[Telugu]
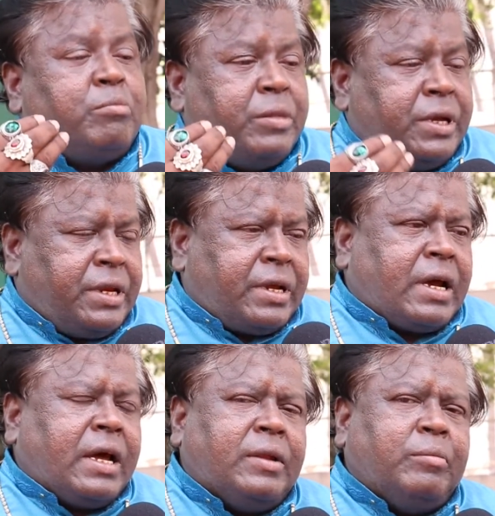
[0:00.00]
మీరు
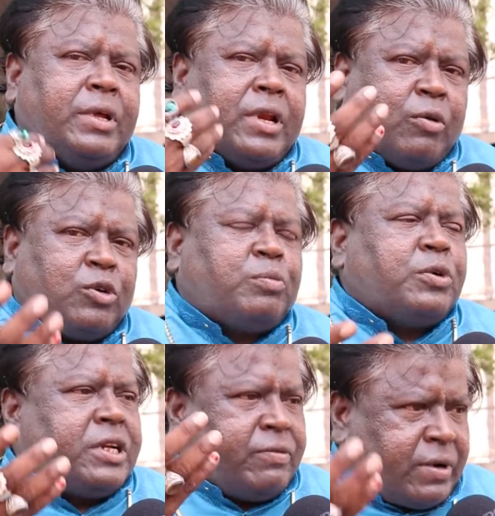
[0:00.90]
కానీ మీరు
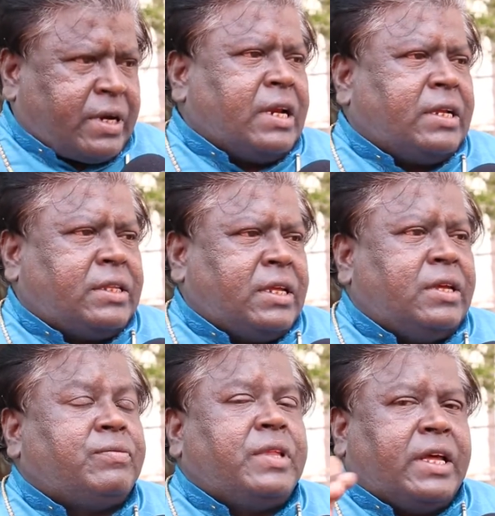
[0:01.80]
అవుట్పుట్ ఇవ్వగలిగితే
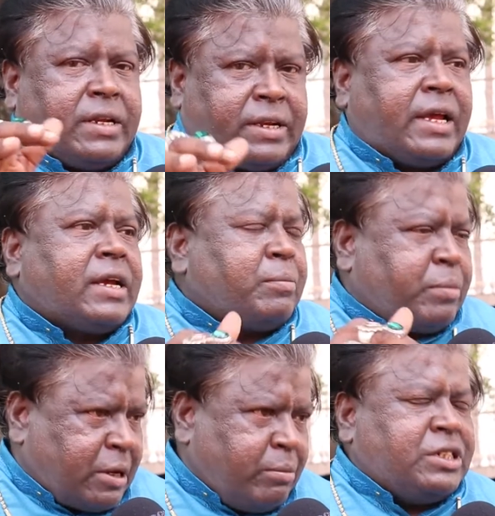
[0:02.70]
ఇఫ్ దేర్ టేకిన్
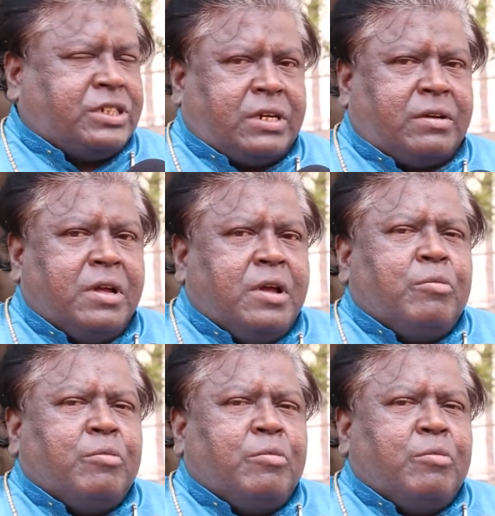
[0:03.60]
పర్మిషన్